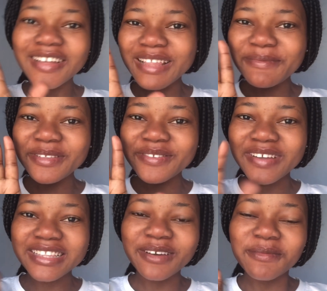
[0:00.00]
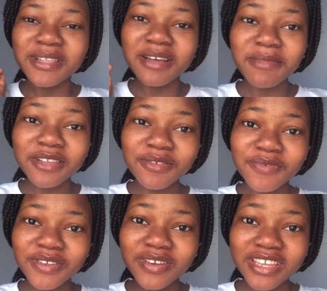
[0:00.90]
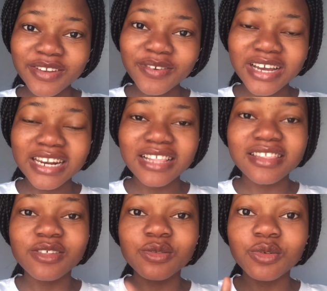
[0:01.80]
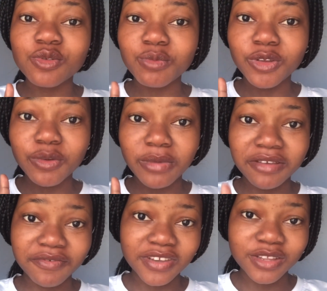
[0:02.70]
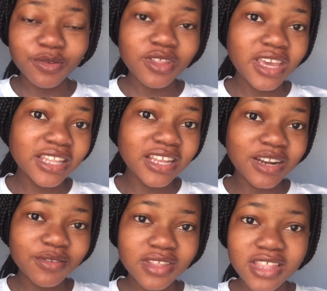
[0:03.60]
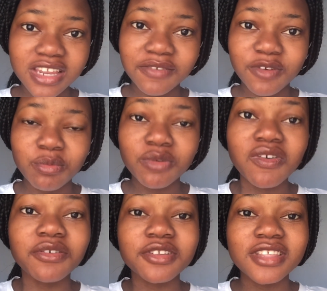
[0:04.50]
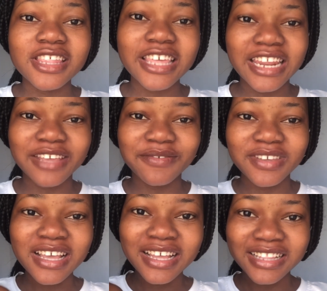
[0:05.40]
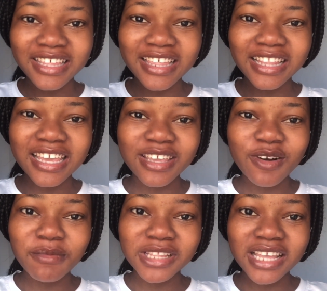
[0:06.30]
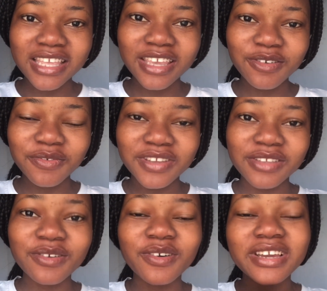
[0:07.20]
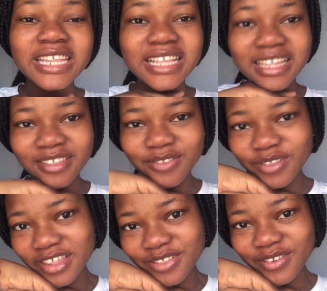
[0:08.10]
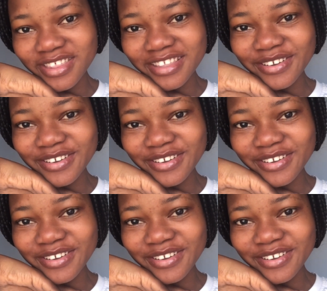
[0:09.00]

Olá pessoal, tá começando mais um vídeo aqui no canal, sejam todos muito bem-vindos. Quem ainda não se inscreveu, por favor se inscreve, deixa like e comenta aqui no vídeo com críticas e sugestões de